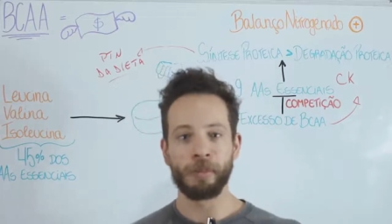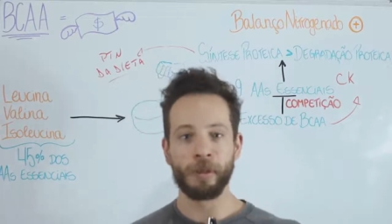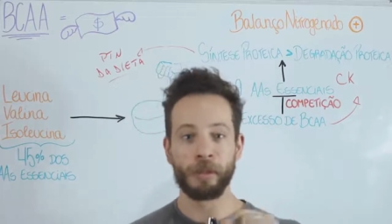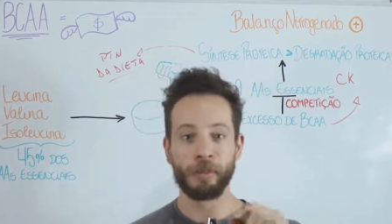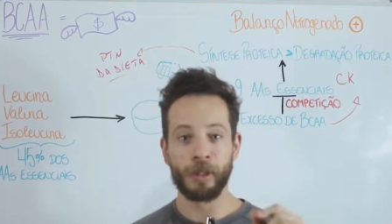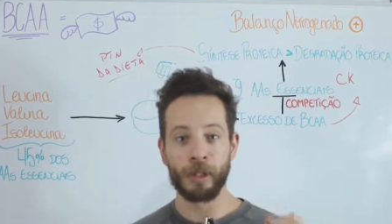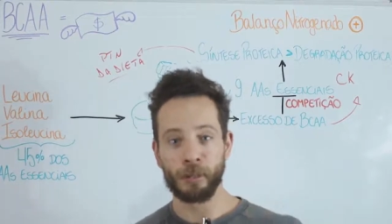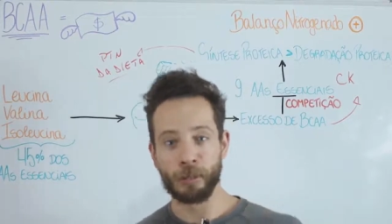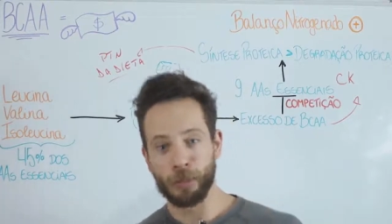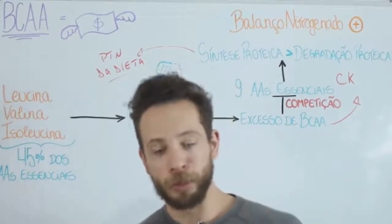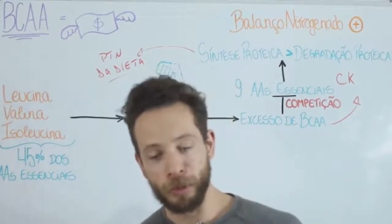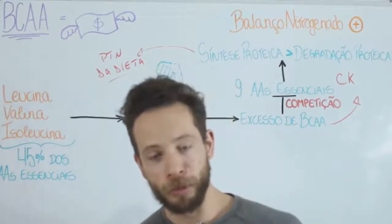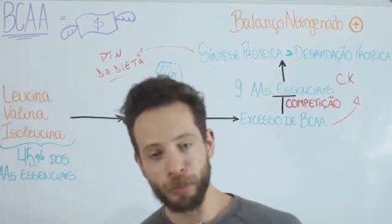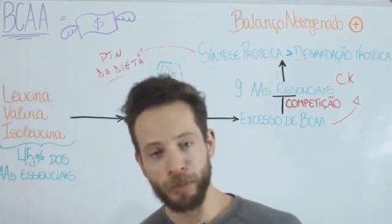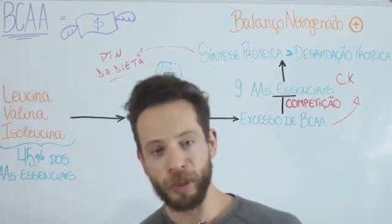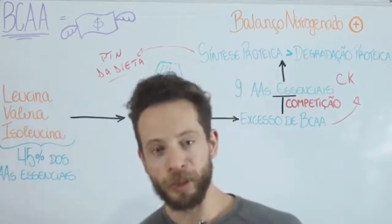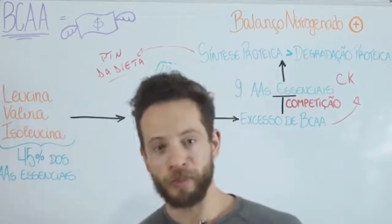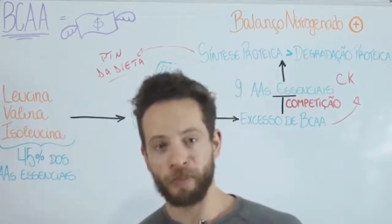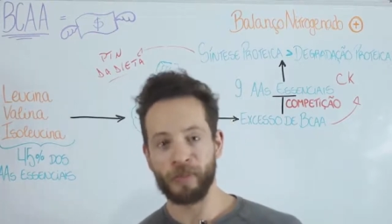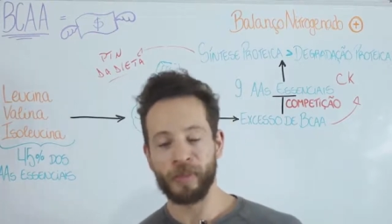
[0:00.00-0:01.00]
pelo mesmo
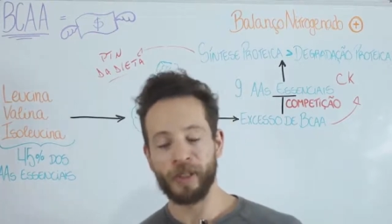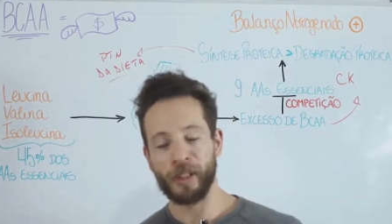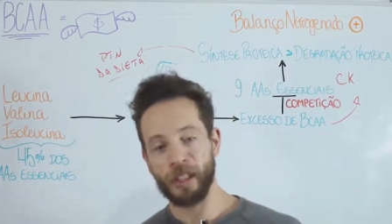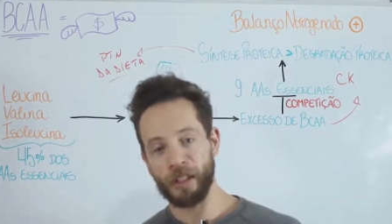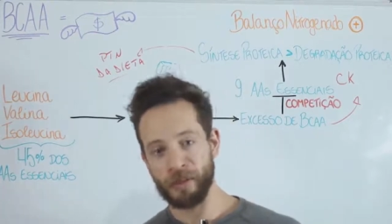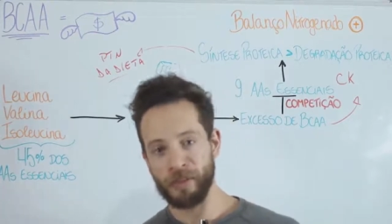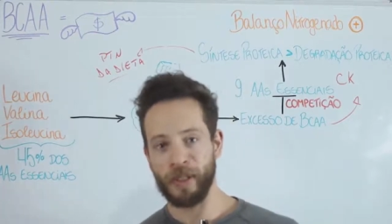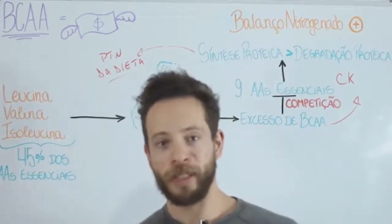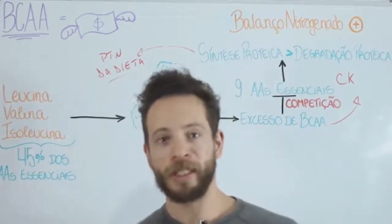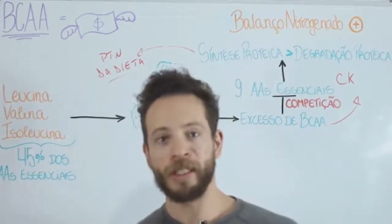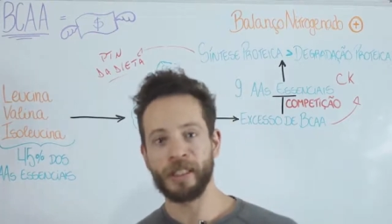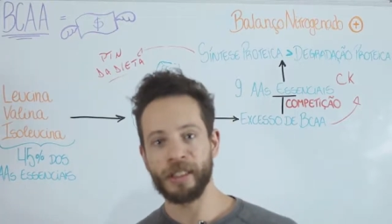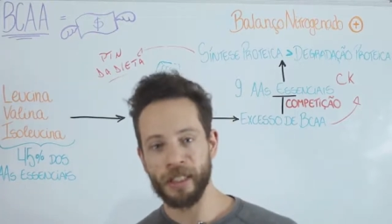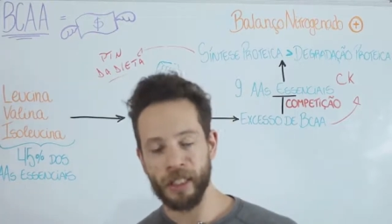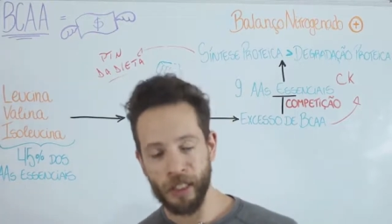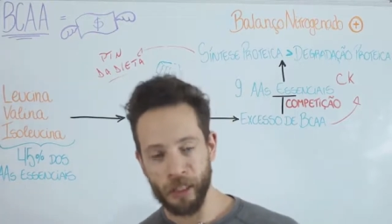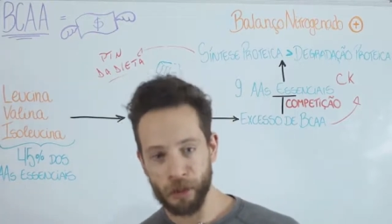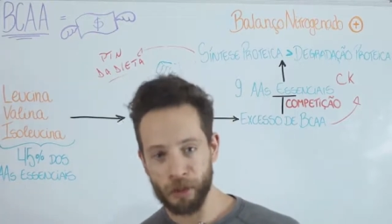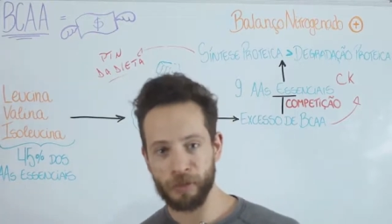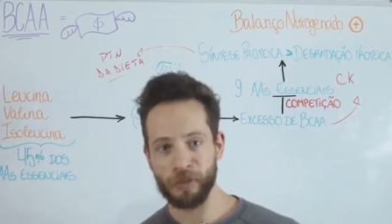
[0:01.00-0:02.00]
Uber não vai dar
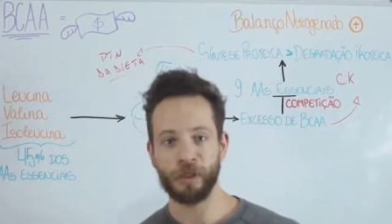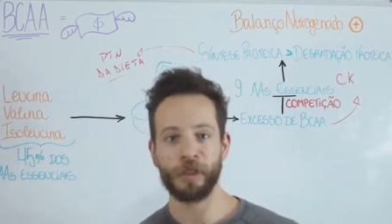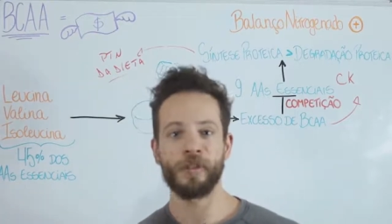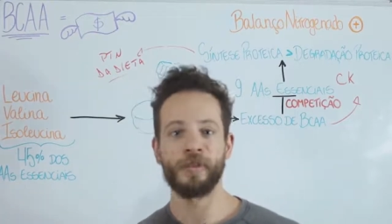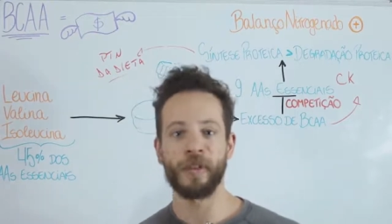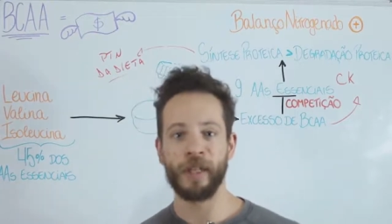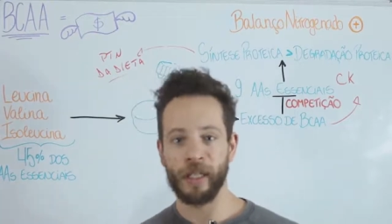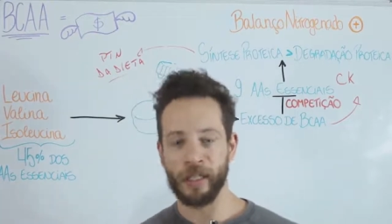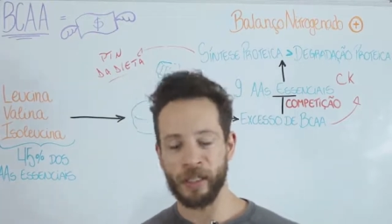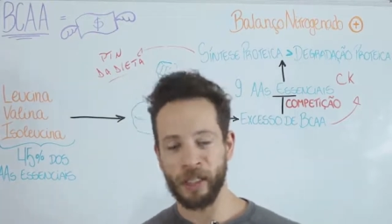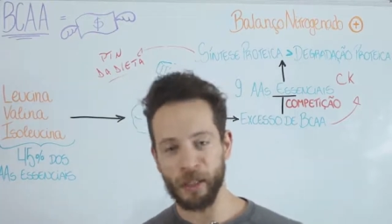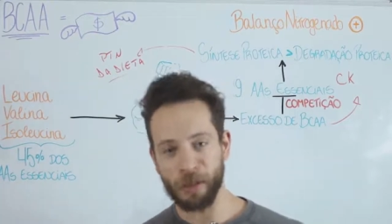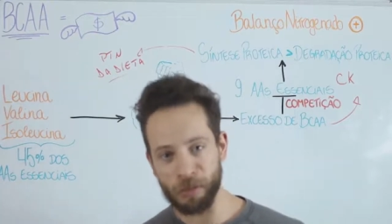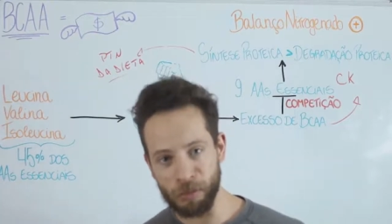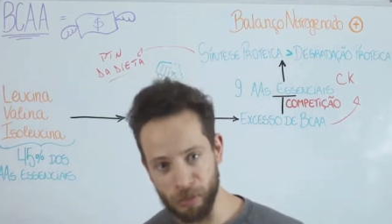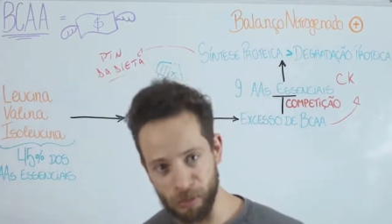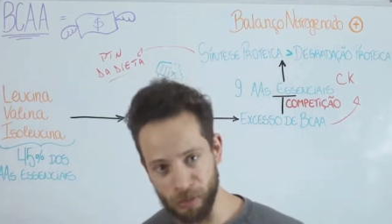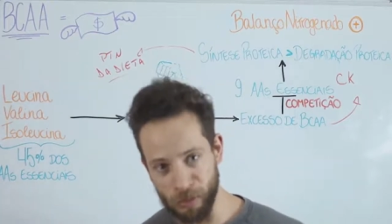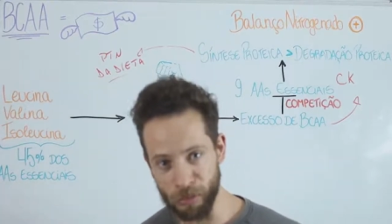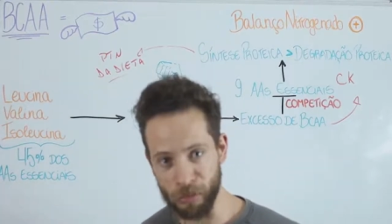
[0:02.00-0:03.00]
certo, só vai entrar
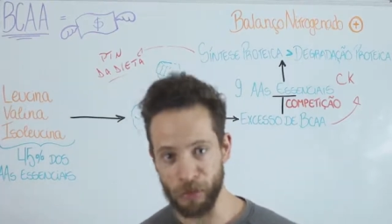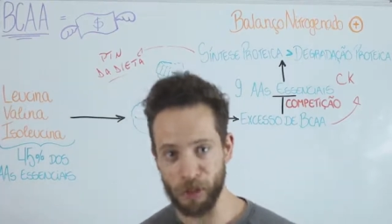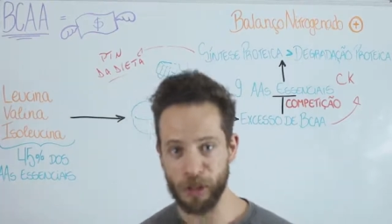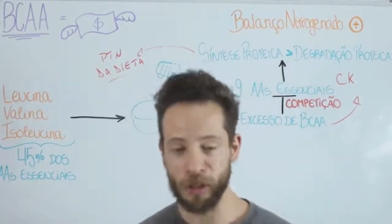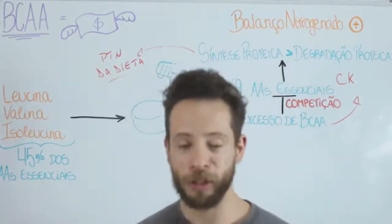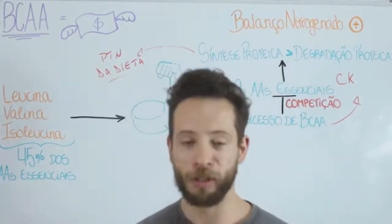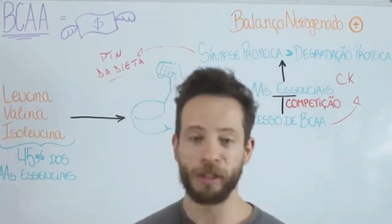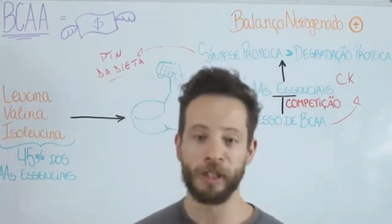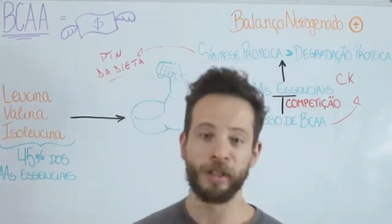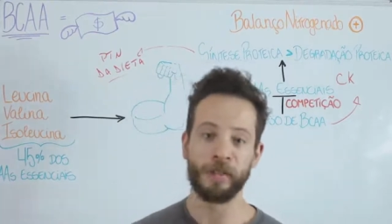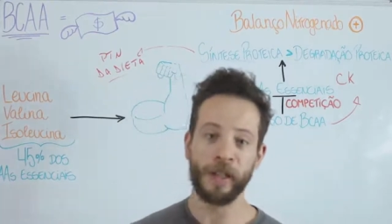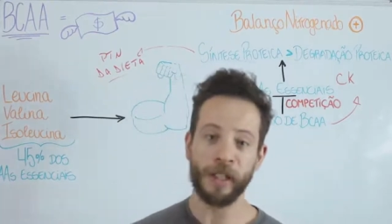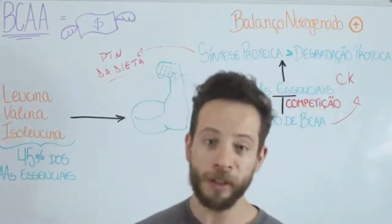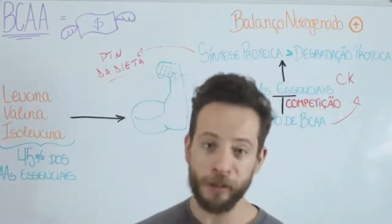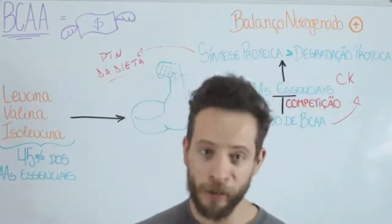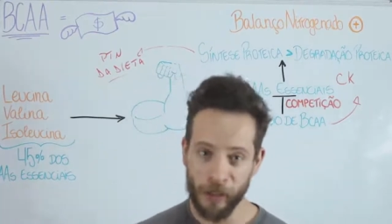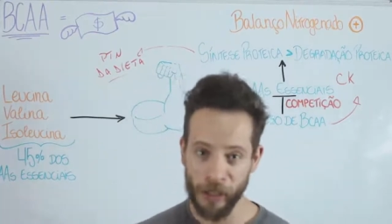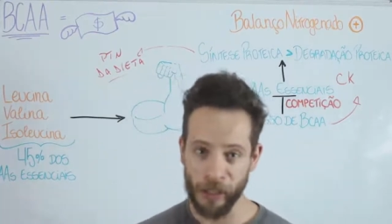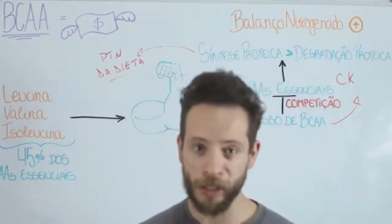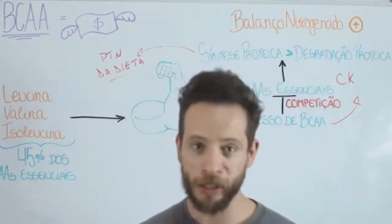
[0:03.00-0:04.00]
um. O destino ali vai é
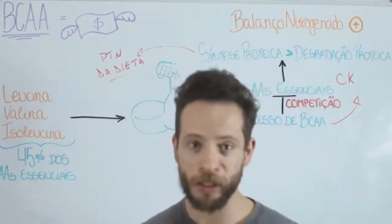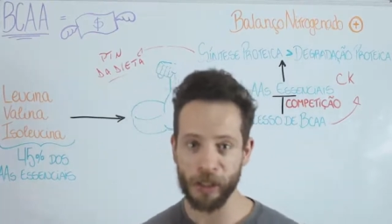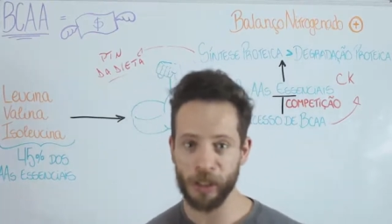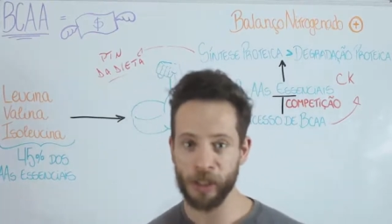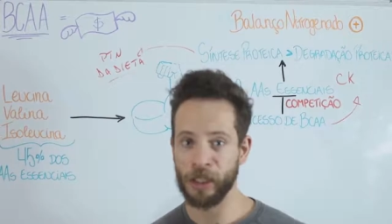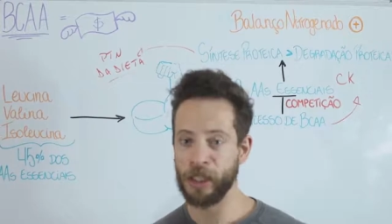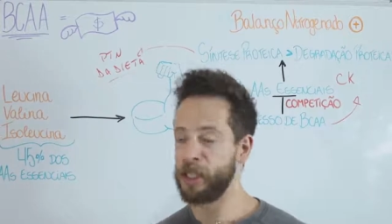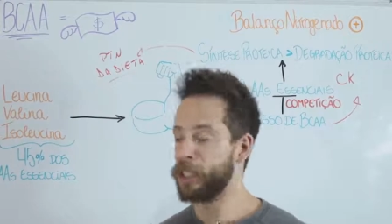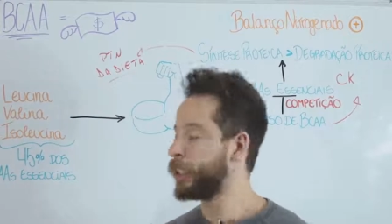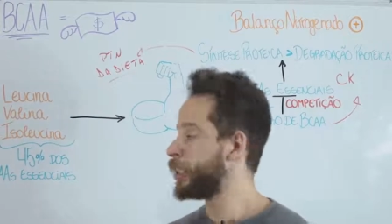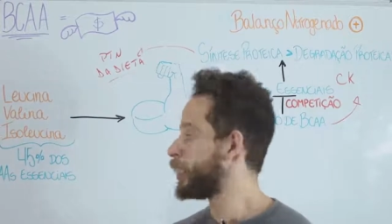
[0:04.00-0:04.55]
diferente.